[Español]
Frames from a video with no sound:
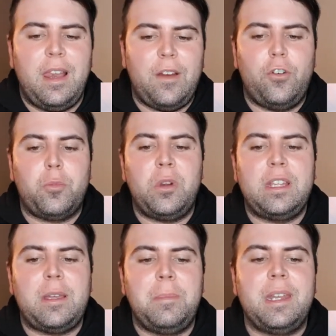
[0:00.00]
La fórmula
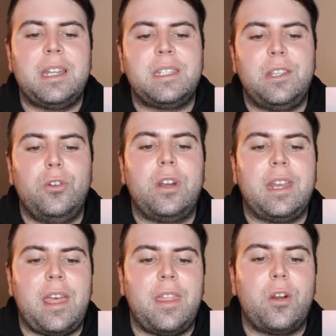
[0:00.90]
también ha sido
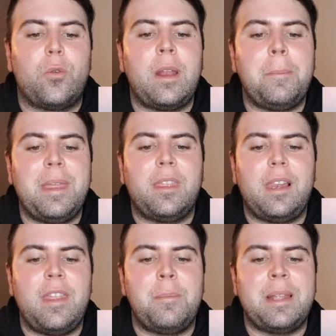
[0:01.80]
creada con una
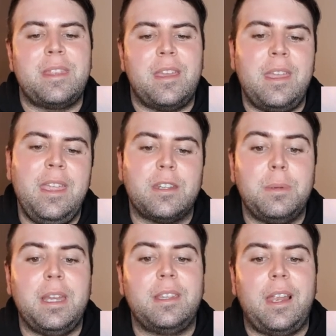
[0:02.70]
mezcla de mantequillas
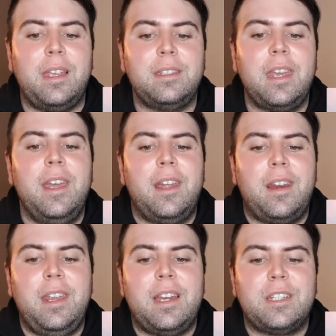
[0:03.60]
vegetales
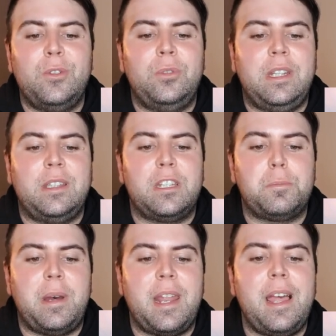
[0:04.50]
ricas en nutrientes
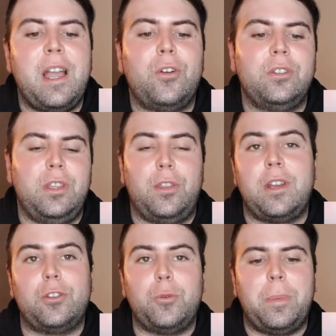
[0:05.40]
para
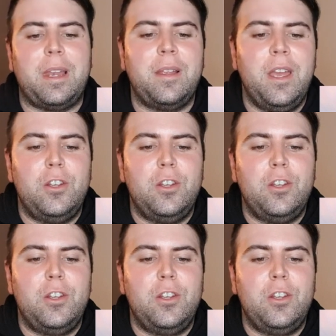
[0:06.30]
acondicionar tu piel.